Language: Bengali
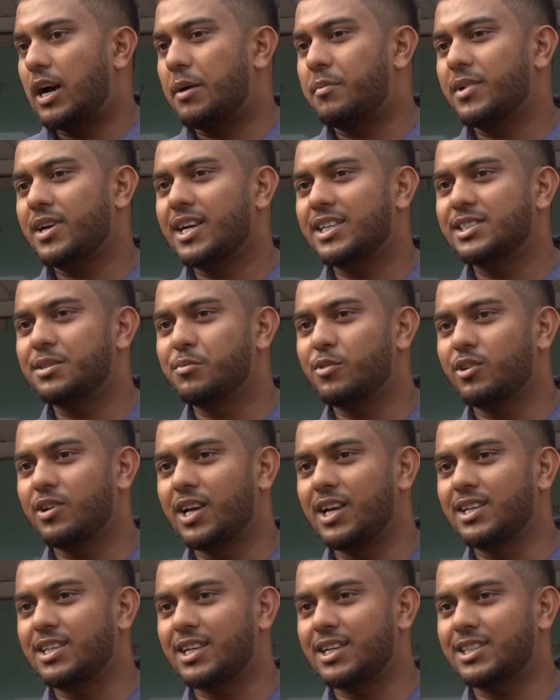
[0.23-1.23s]
আমার কাছে মনে
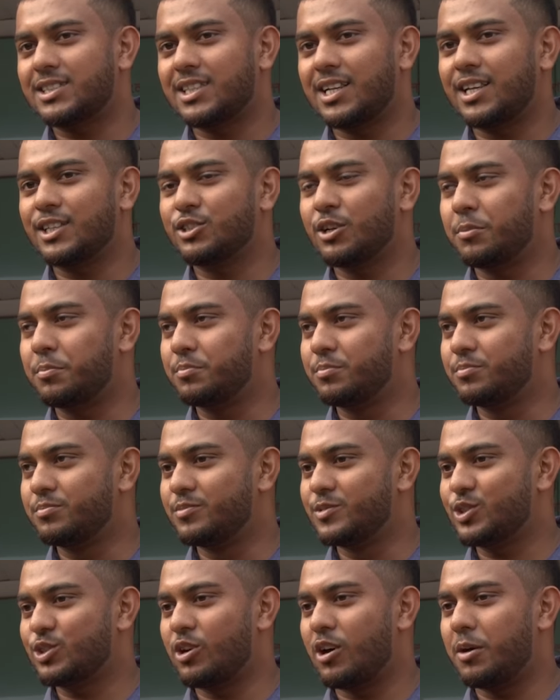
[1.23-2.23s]
হয় ইন্টারন্যাশনালে সব
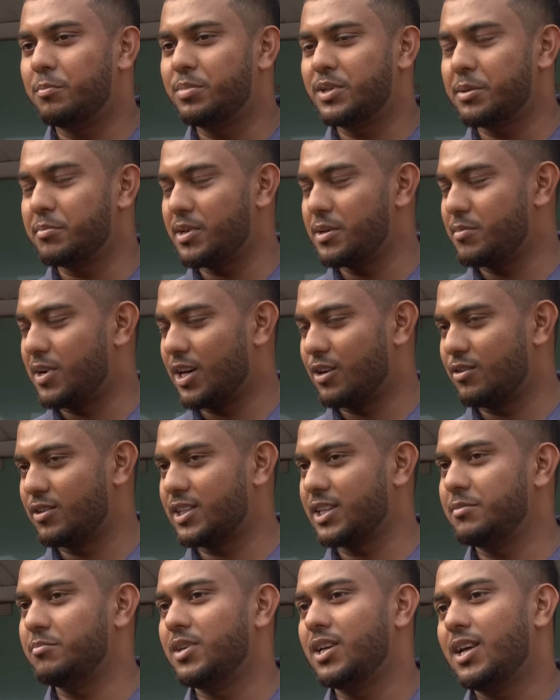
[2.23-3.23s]
সব টিমই ভালো
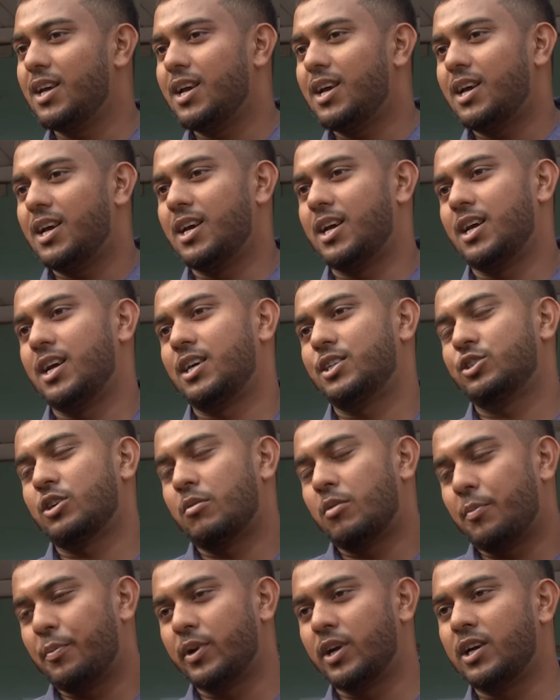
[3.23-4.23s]
টিম
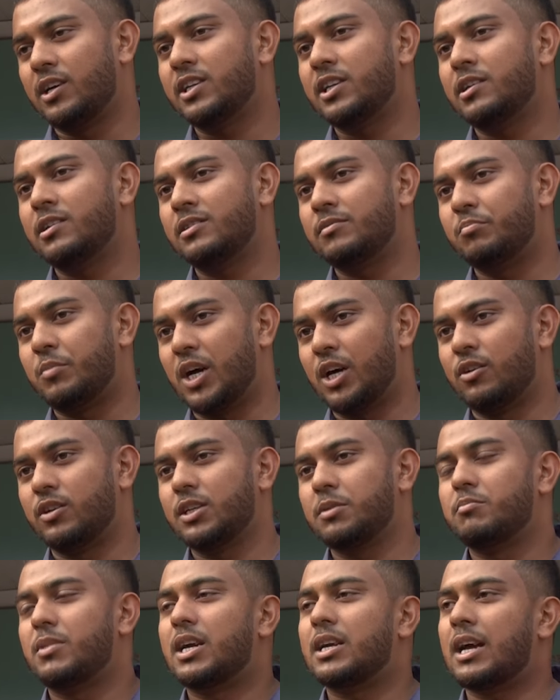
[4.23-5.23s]
সব অপোনেন্টই ভালো
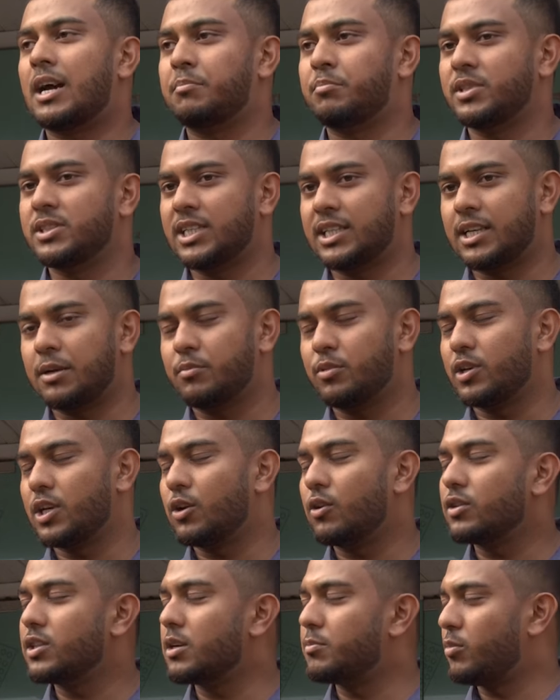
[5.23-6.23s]
টিম বাট আপনি যেটা
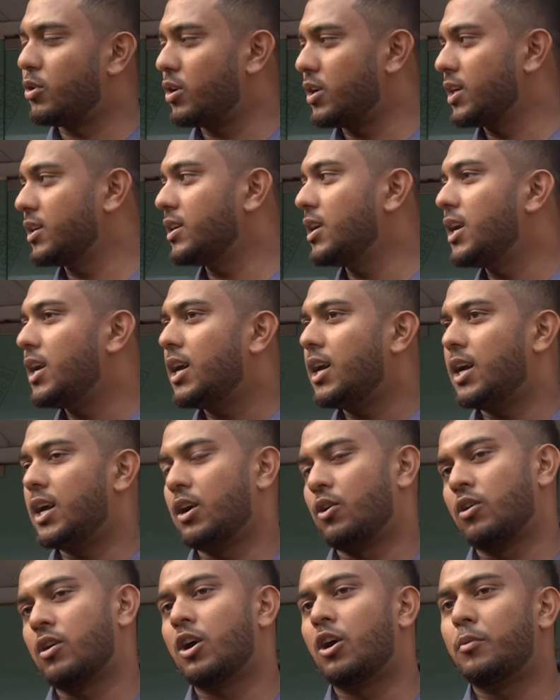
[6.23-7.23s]
বললেন ওদের বলিং
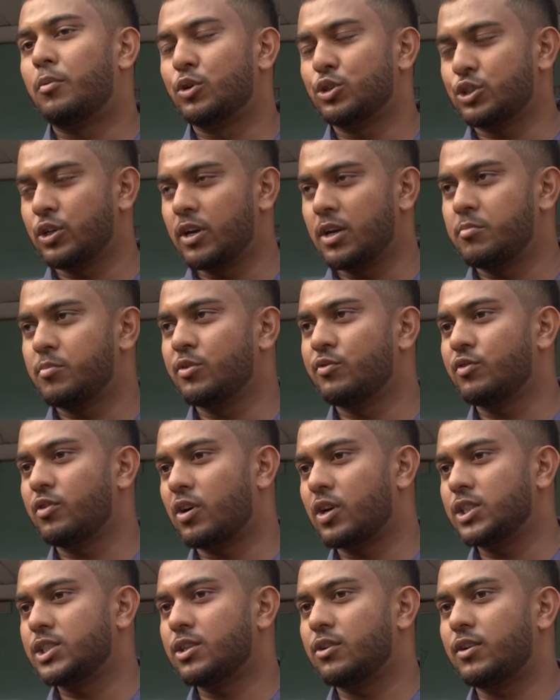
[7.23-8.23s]
ওরা অবশ্যই ইম্প্রুভ
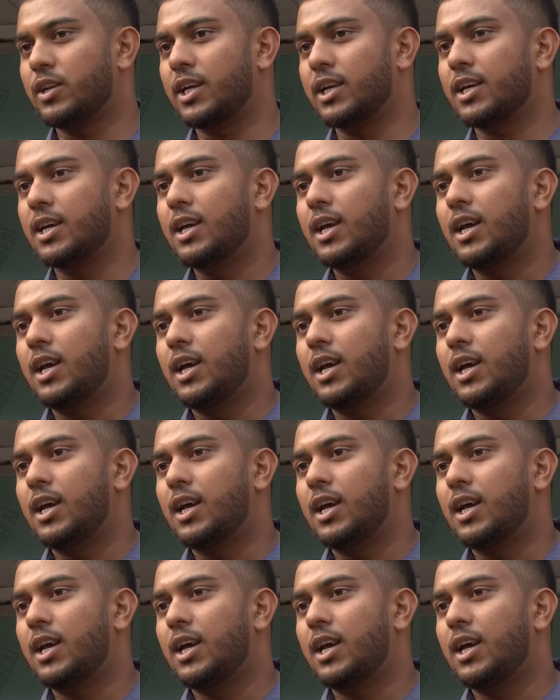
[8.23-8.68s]
করেছে অনেক